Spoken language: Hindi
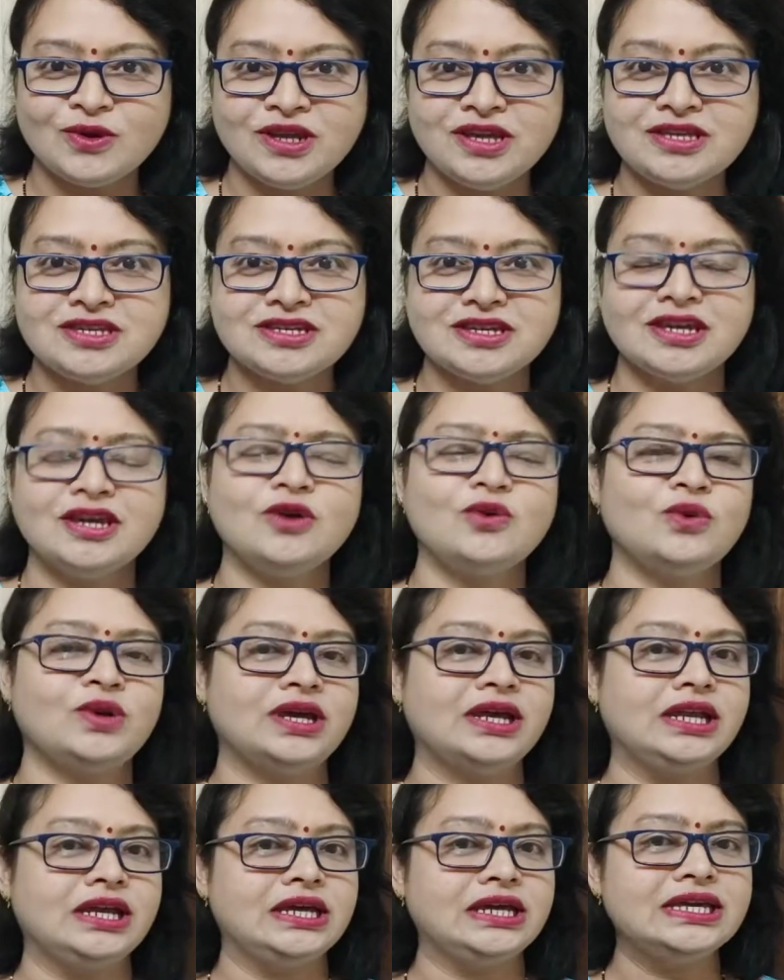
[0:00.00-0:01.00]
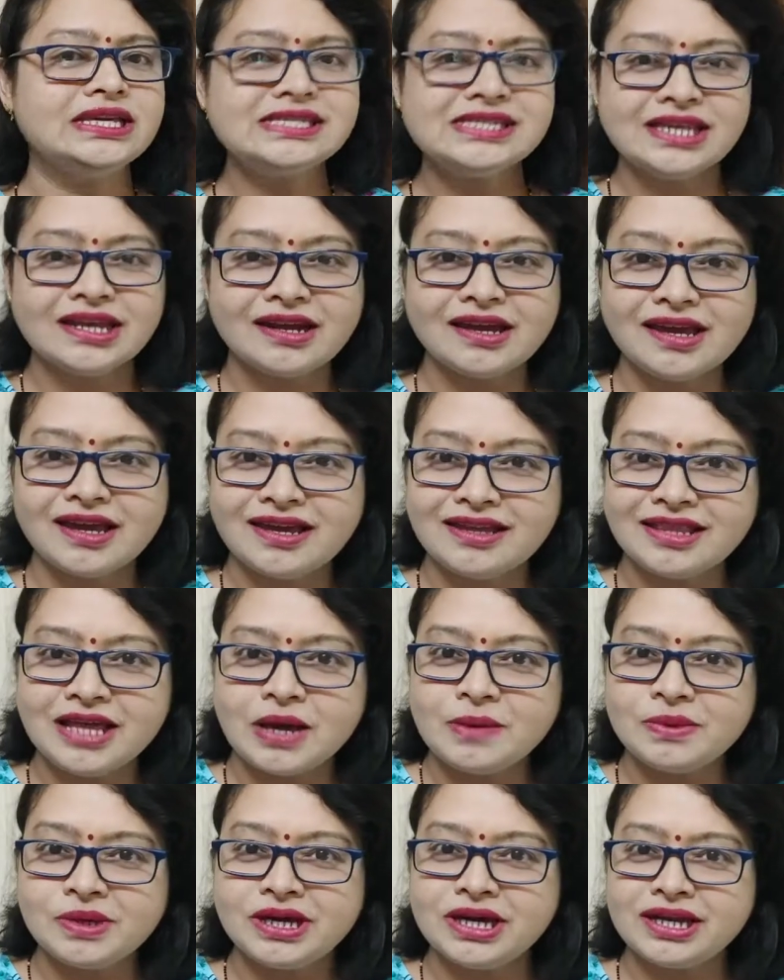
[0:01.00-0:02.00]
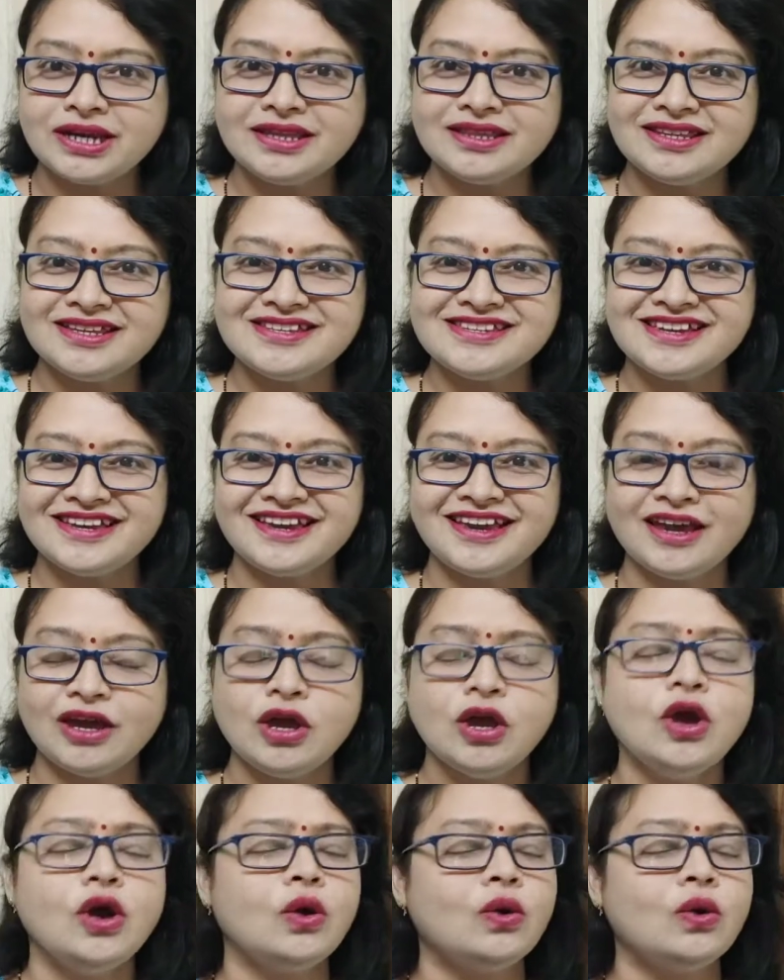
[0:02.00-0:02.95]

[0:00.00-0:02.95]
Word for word: होने चाहिए उनके लिए किस तरह की किताबें खरीदनी चाहिए